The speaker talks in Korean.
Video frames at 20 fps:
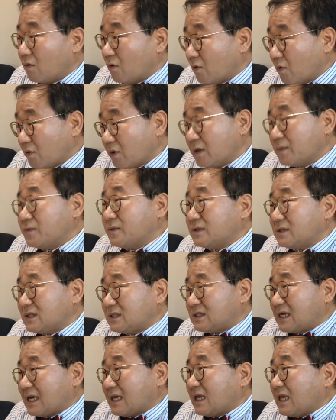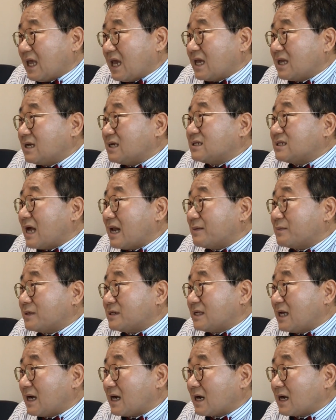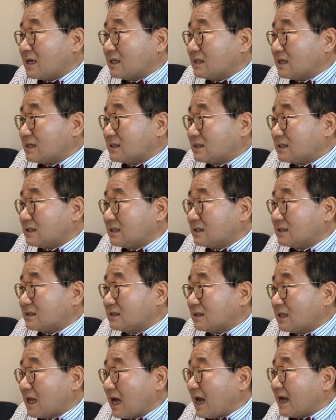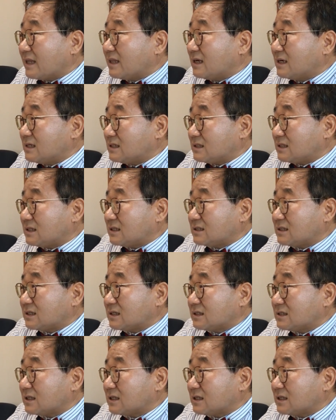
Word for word: 어, 이분 자기 개인의 삶을 살아가는 데서는 아이디얼리스트적인